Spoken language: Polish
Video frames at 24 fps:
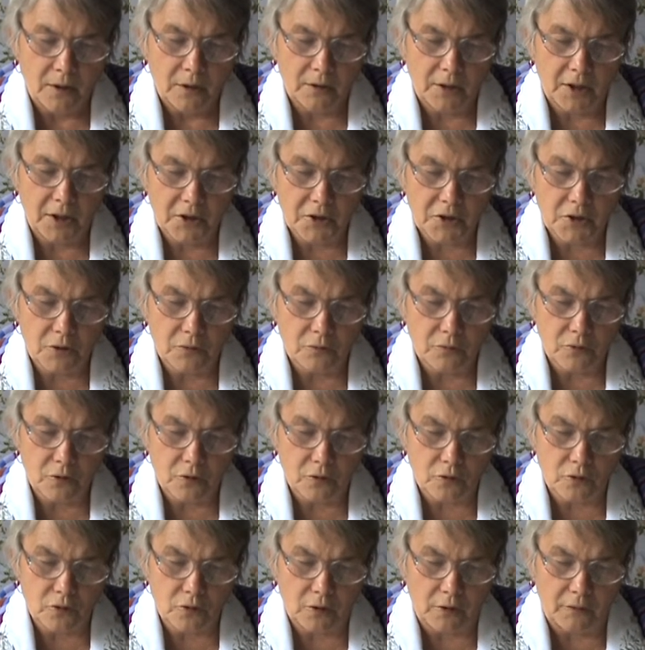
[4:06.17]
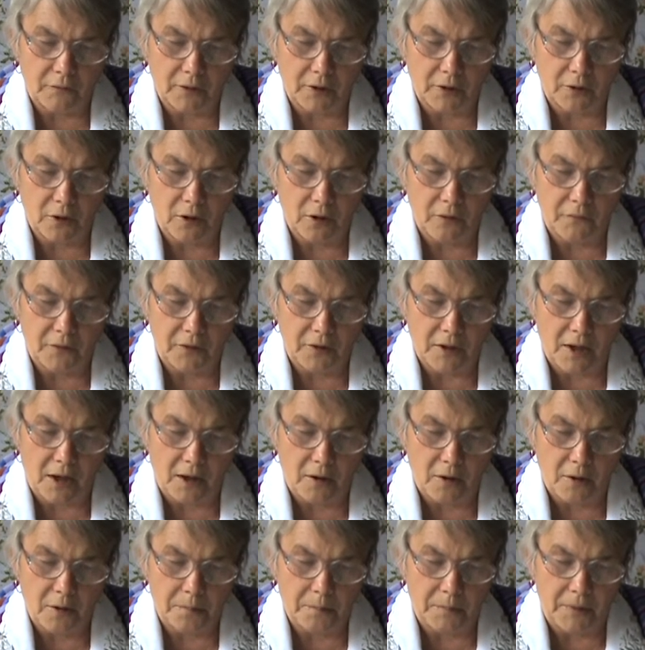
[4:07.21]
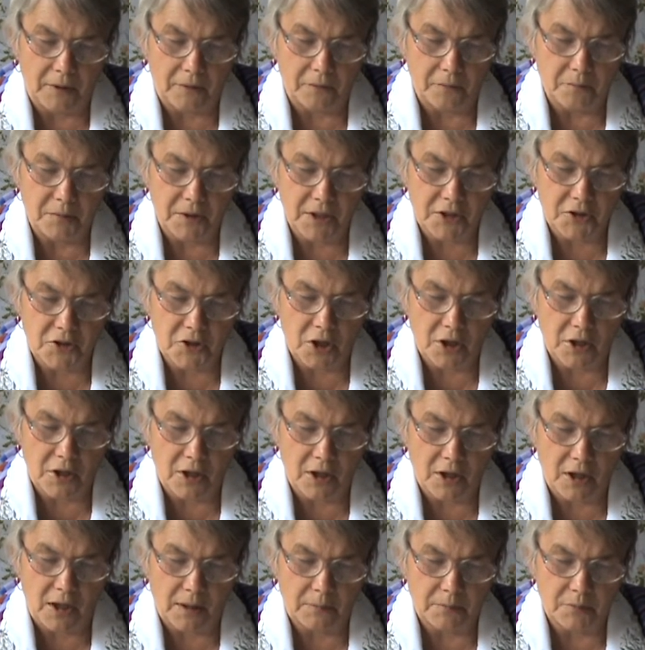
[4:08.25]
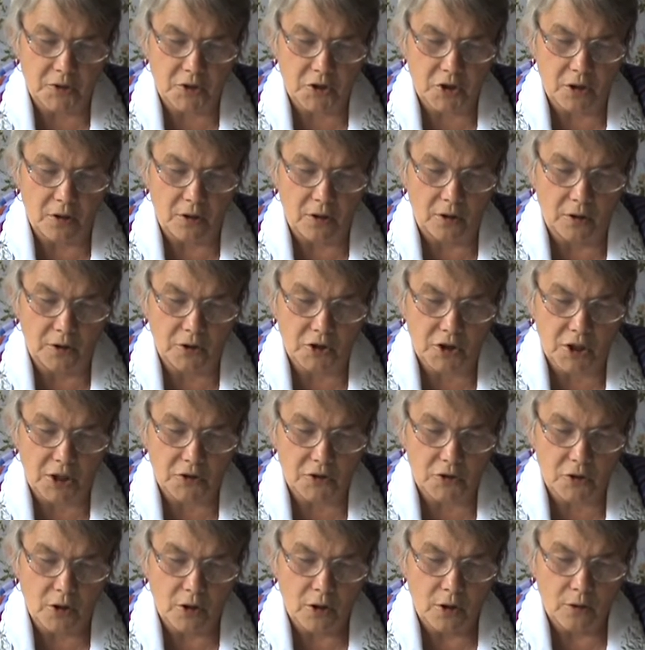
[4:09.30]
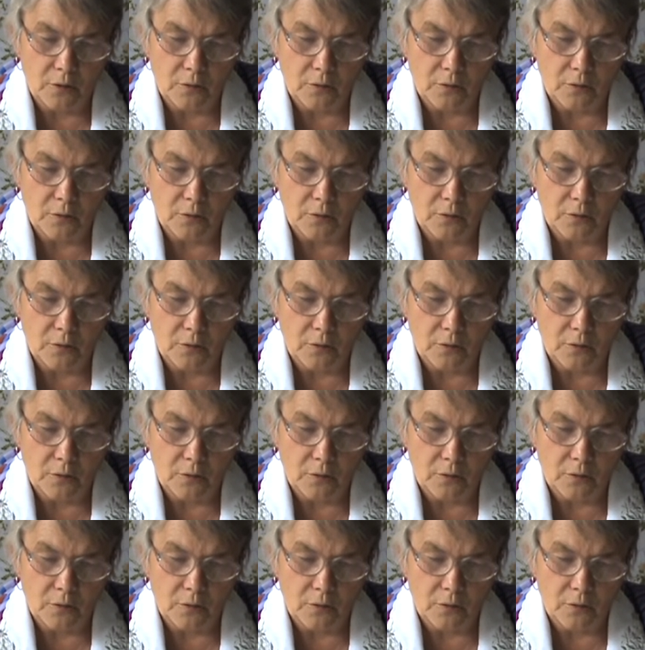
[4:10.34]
Te służą człowiekowi na opał, bierze je, aby się ogrzać.